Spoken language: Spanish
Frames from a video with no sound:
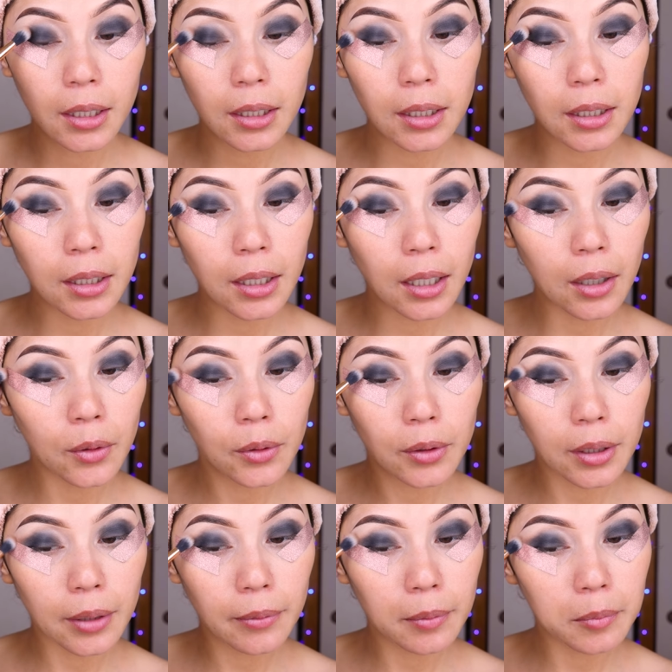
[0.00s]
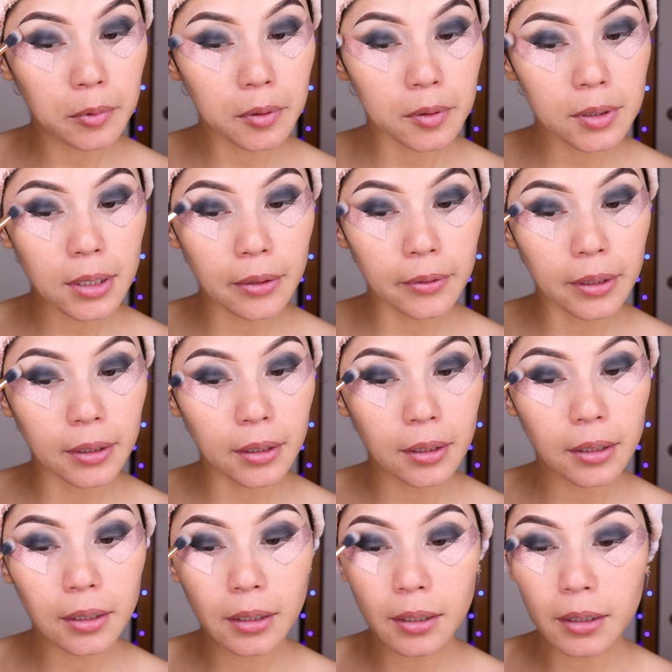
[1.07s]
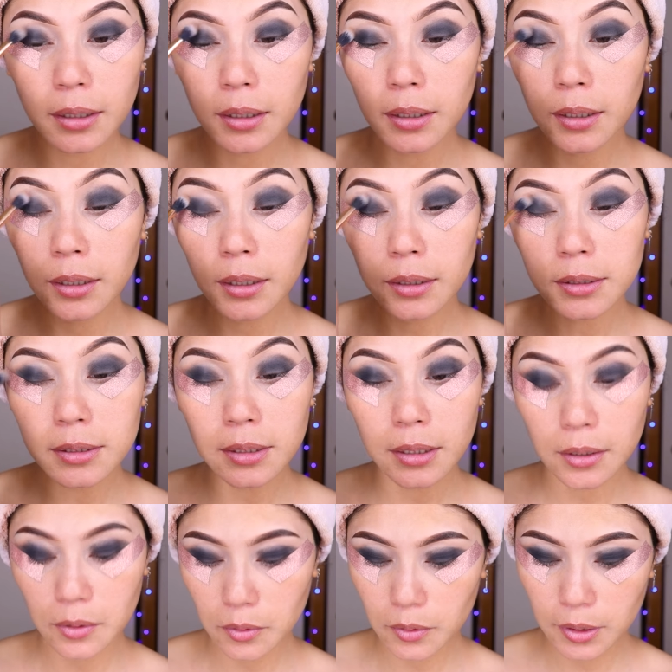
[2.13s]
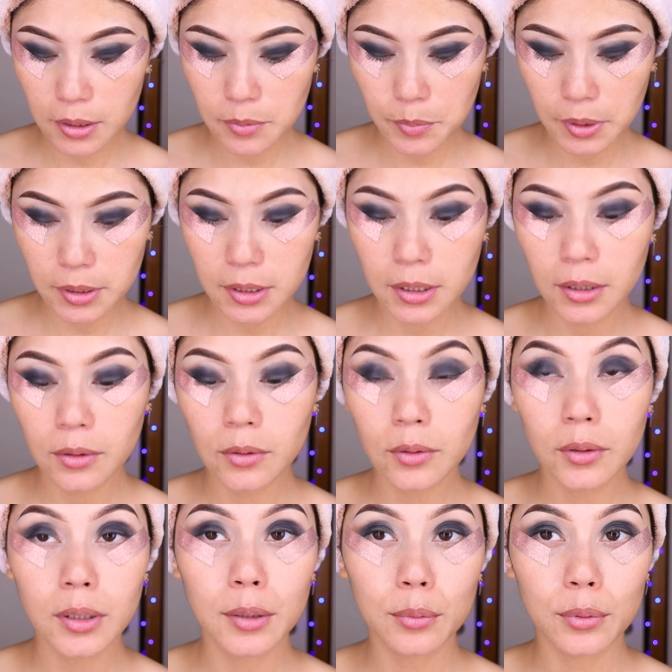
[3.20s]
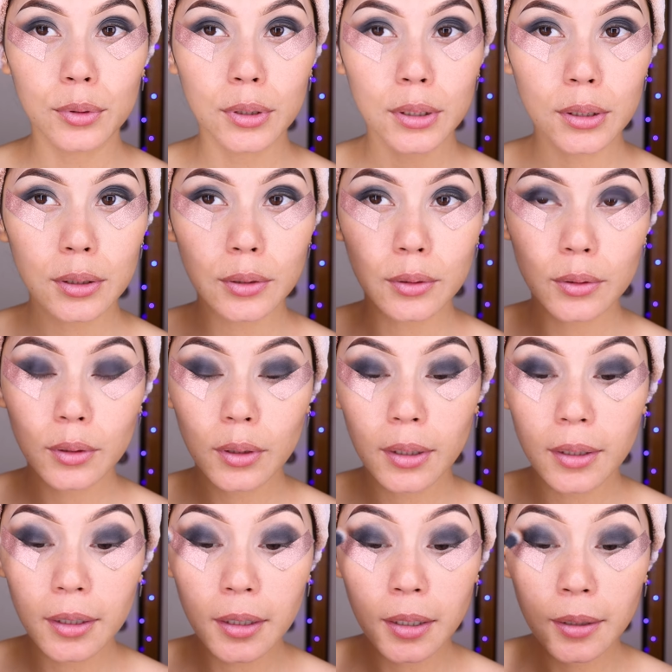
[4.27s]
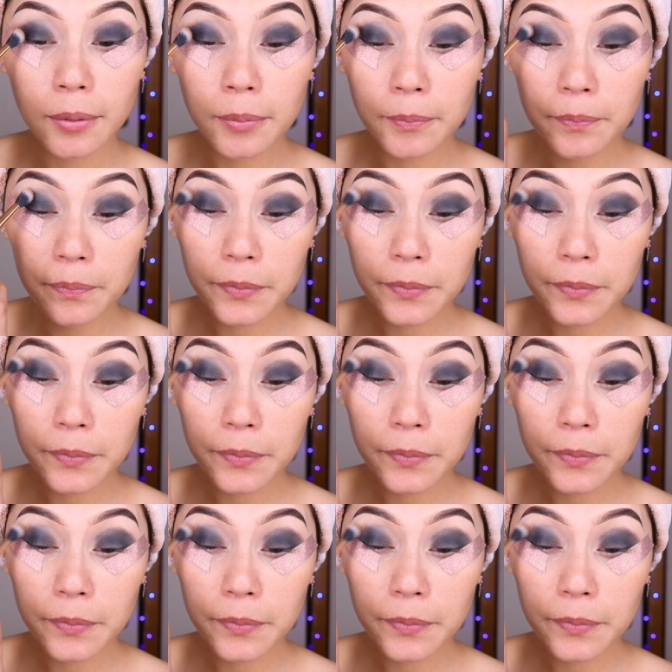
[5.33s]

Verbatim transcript: Y ahora vámonos a venir aquí a hacerlo despacito y bonito eh,